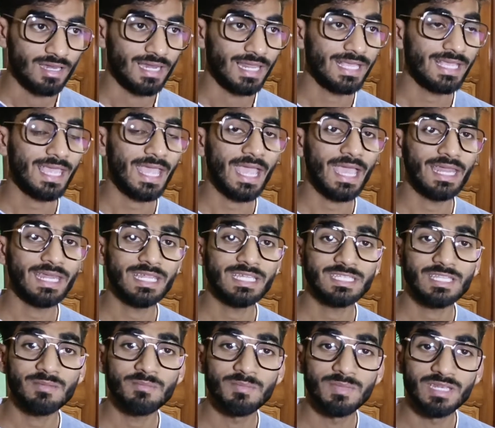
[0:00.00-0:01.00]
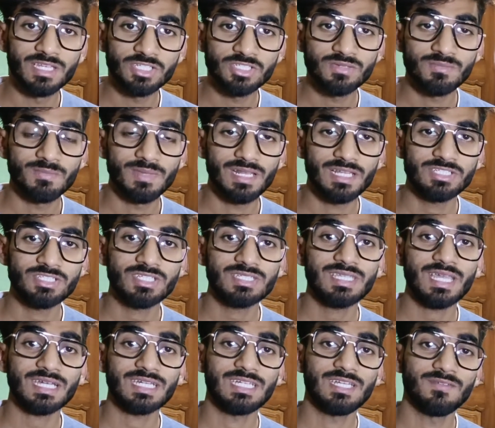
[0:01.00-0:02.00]
लाइक एनी अदर
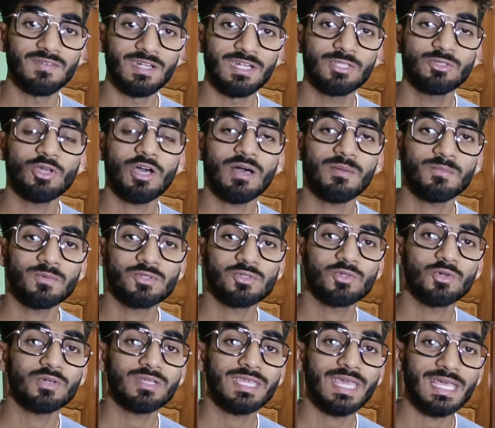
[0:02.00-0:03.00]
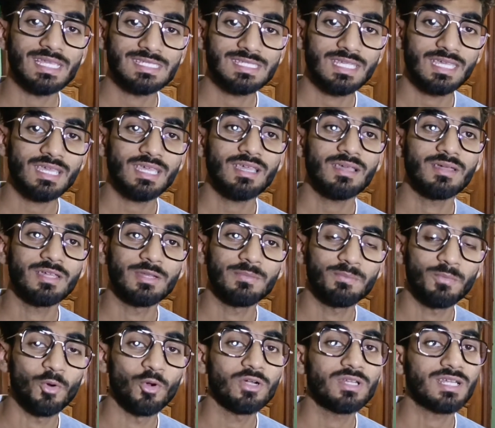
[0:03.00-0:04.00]
मिलिशियस एक्टिविटी तो आप उसको कैसे
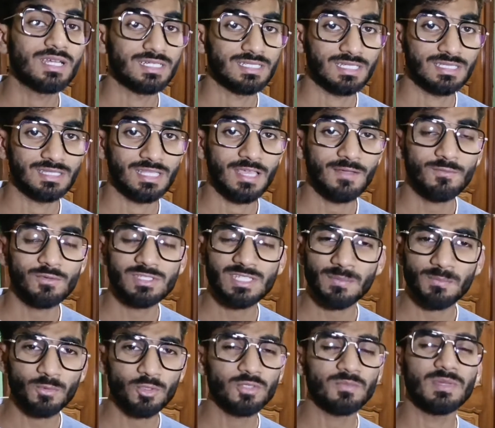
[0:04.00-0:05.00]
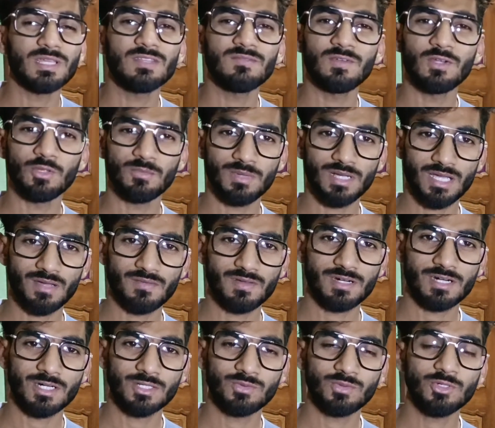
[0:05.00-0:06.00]
रिपोर्ट कर सकते हैं वो सब कुछ मैं इस वीडियो में
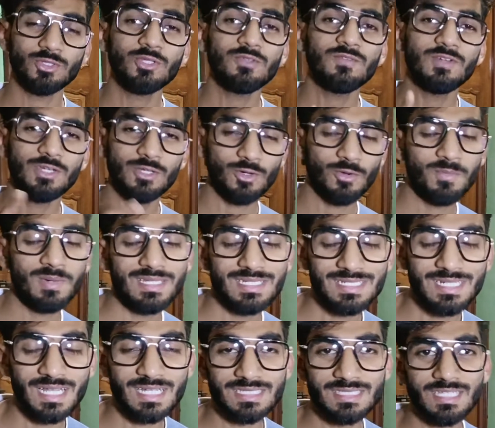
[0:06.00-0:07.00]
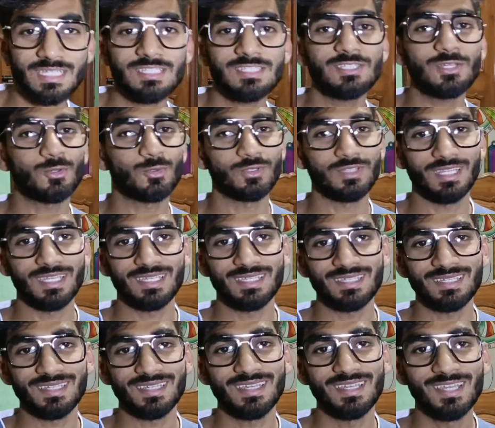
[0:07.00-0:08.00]
कवर कर दूंगा तो वीडियो को प्लीज़ लास्ट तक ज़रूर
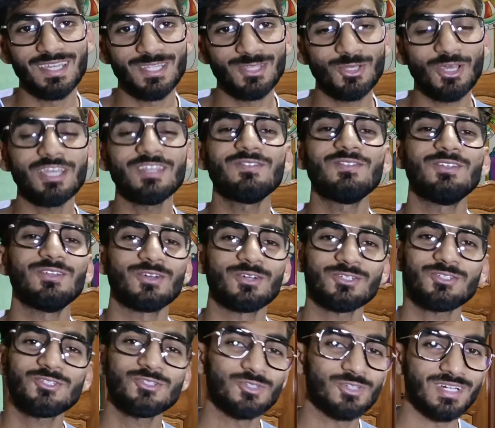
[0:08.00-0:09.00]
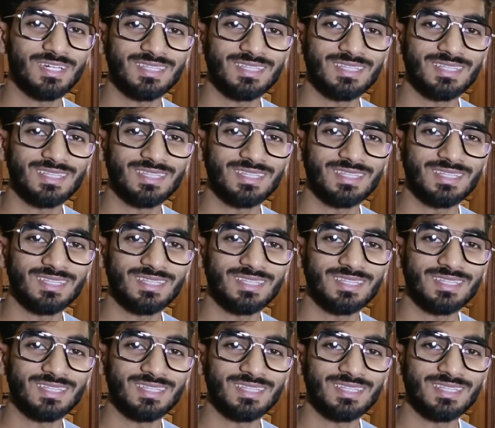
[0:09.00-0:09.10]
देखिए तो आज वीडियो को शुरू